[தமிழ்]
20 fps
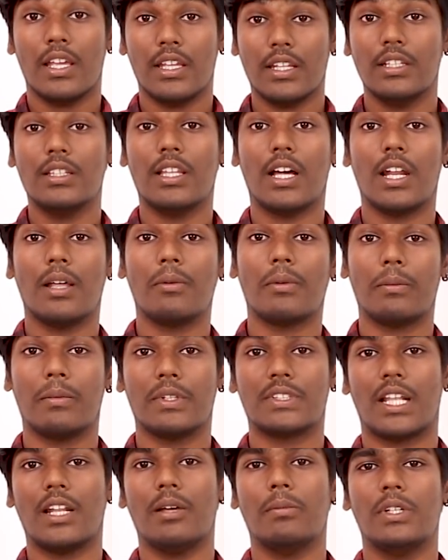இருந்தாலும்
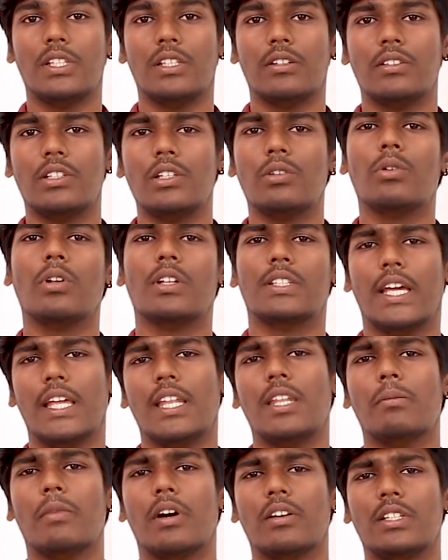நம்ம தளபதி வந்து இவ்வளோ
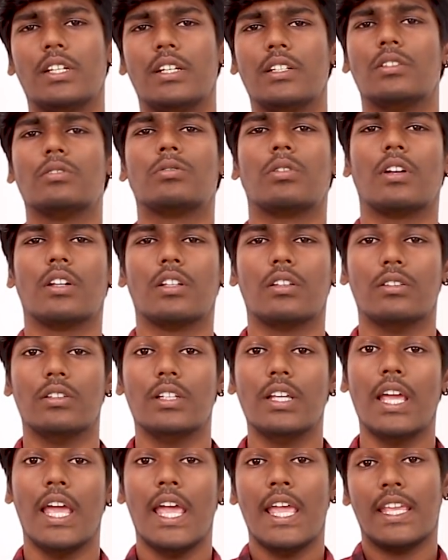தைரியமாக வந்து எடுத்து சொல்கிறது வந்து